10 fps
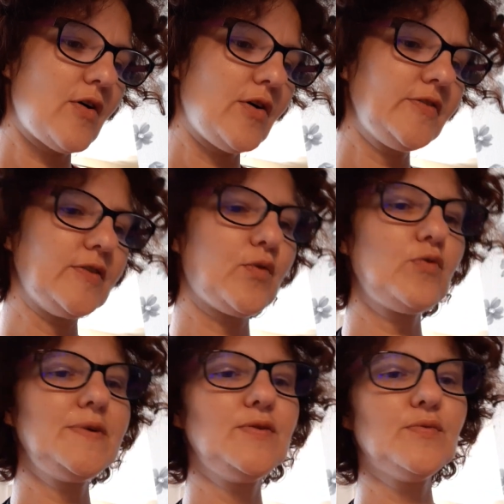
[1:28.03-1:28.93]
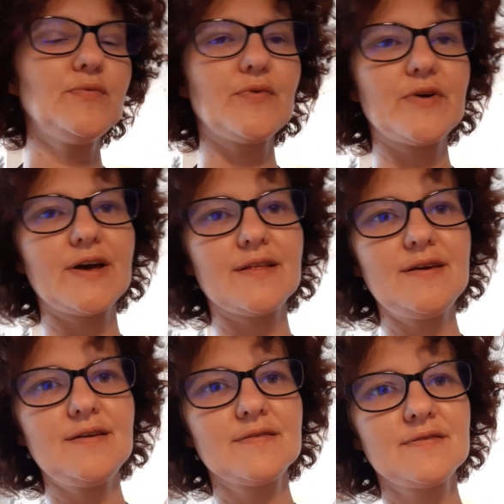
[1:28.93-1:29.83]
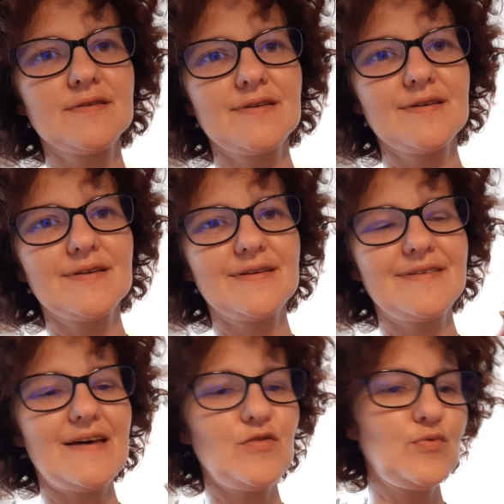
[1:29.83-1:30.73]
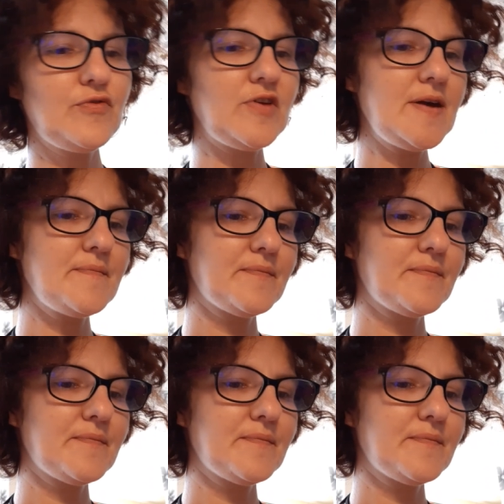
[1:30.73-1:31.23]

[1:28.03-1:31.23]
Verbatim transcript: Oh, c'est trop mignon, regardez. C'est à souffler.